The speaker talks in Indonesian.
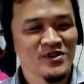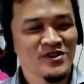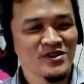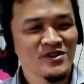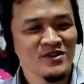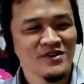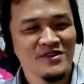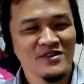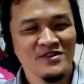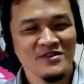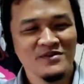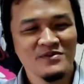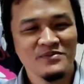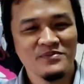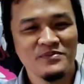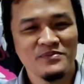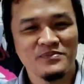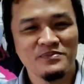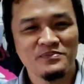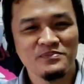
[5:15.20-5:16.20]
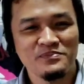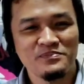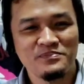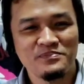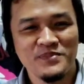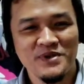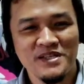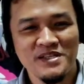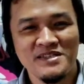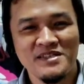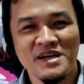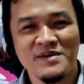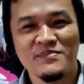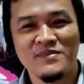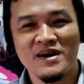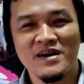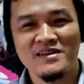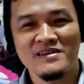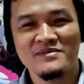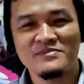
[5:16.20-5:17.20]
potong
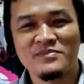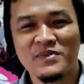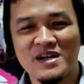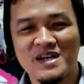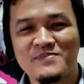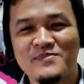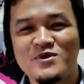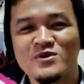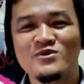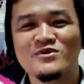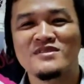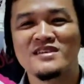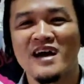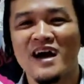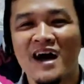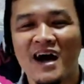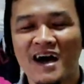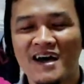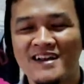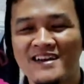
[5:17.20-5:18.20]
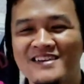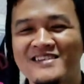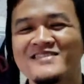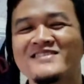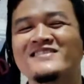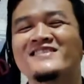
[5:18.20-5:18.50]
pinjaman pada perusahaan